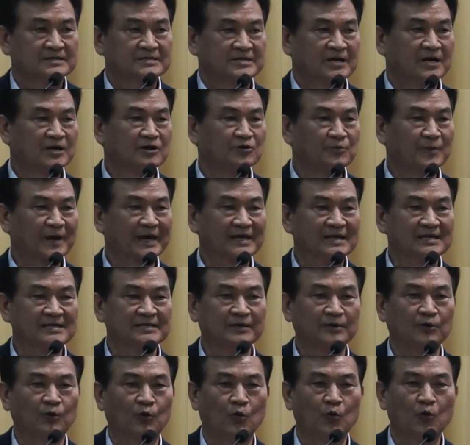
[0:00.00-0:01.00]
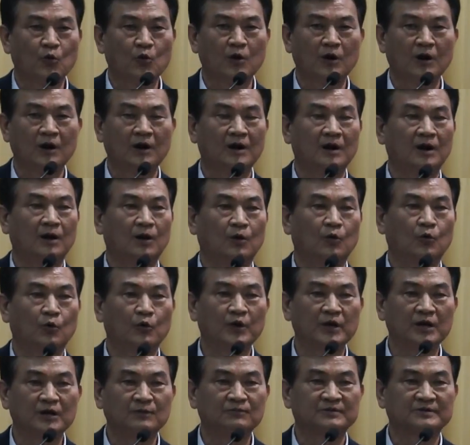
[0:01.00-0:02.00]
1901년 5월
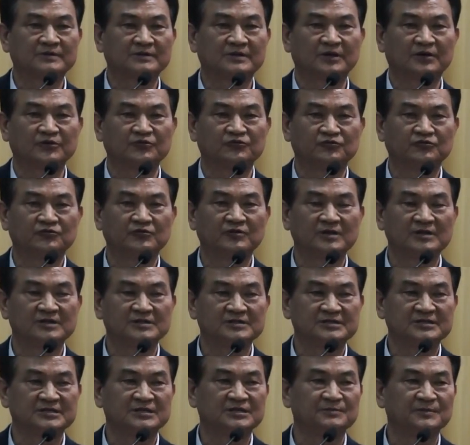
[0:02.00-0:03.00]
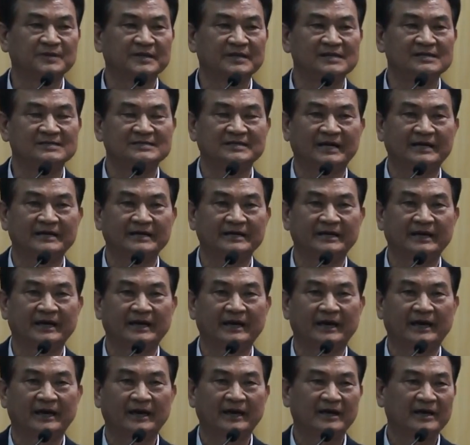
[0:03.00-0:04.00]
5일부터 6월 11일
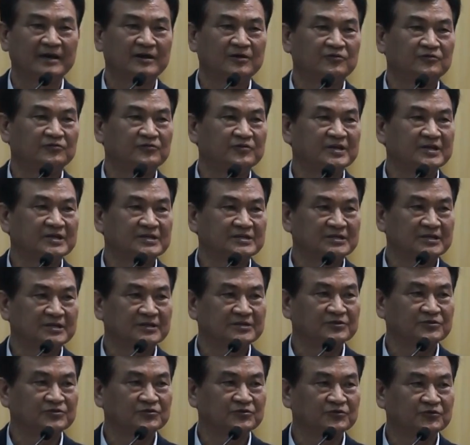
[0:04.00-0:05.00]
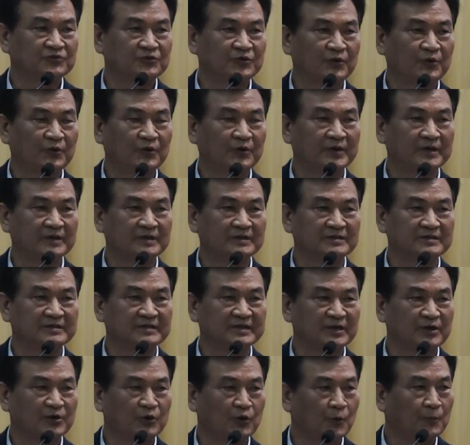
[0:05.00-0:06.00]
사이에 우리
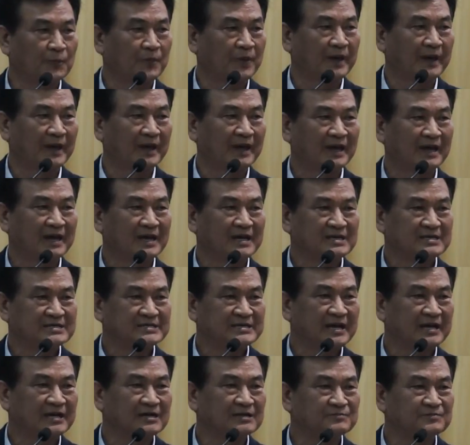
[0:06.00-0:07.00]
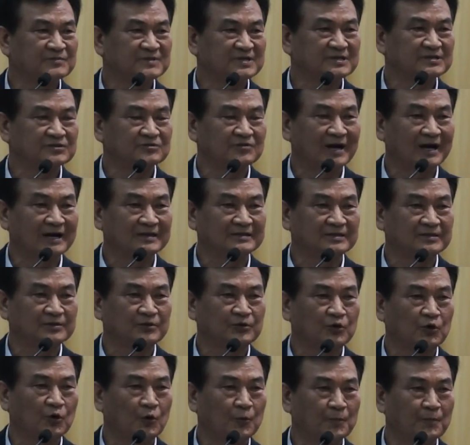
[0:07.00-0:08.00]
천주교인들이 교패, 세금 징수와
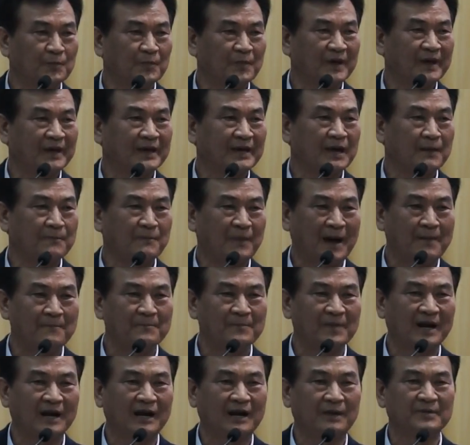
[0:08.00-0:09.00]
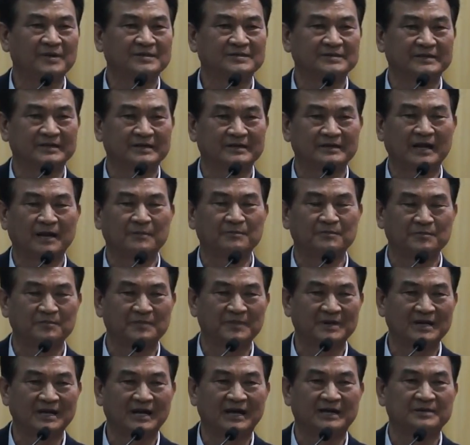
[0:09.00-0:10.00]
같은 교패에 반발하면서
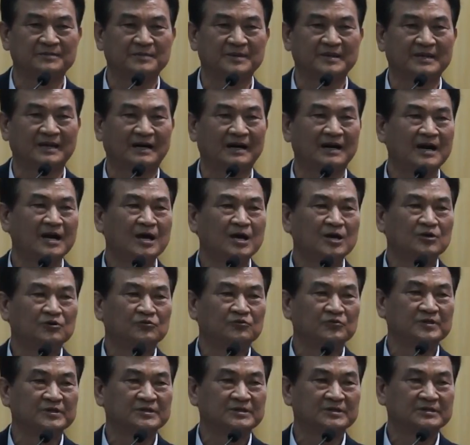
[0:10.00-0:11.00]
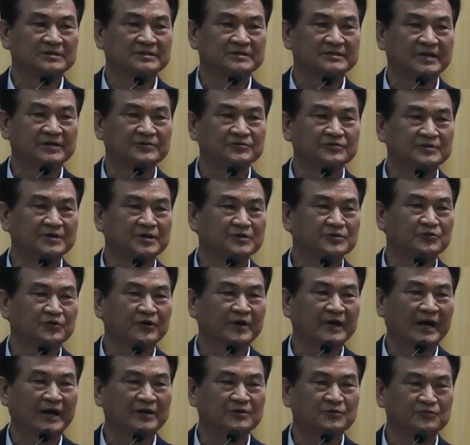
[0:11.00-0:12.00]
일어난 밀란입니다. 우리 제주
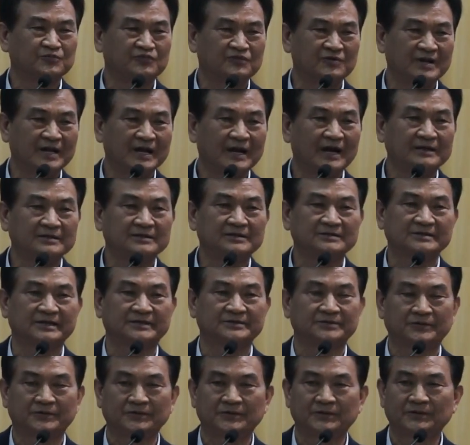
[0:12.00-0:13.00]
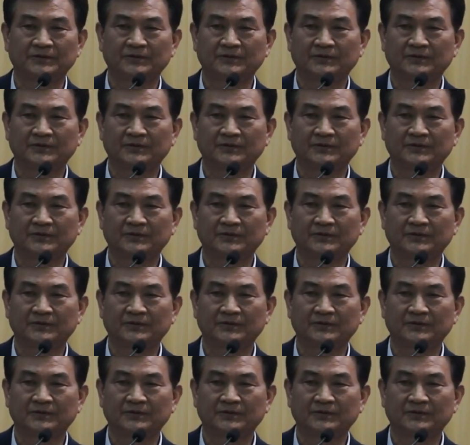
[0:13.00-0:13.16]
천주교의 아주 불행한 역사죠.